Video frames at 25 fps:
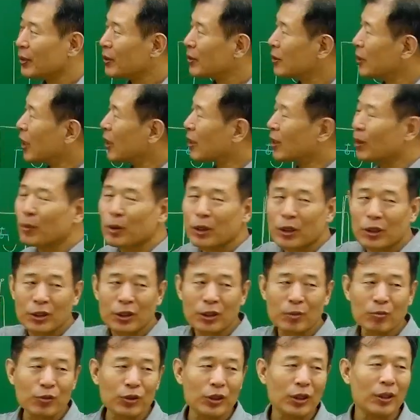자, 그럼 이거
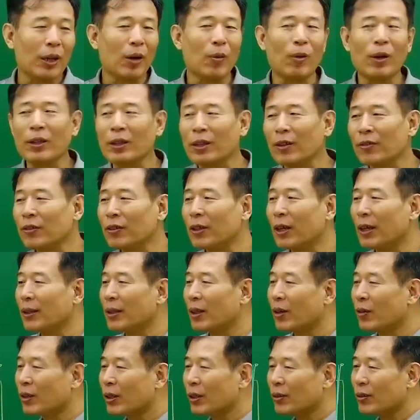시험 문제 나왔겠어요? 안
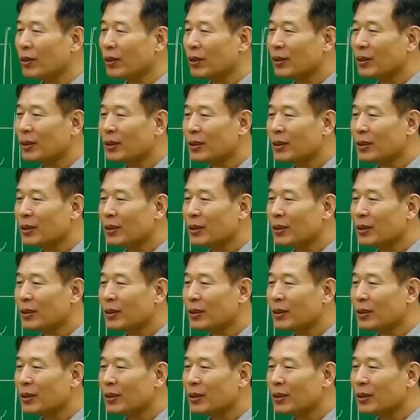나왔겠어요?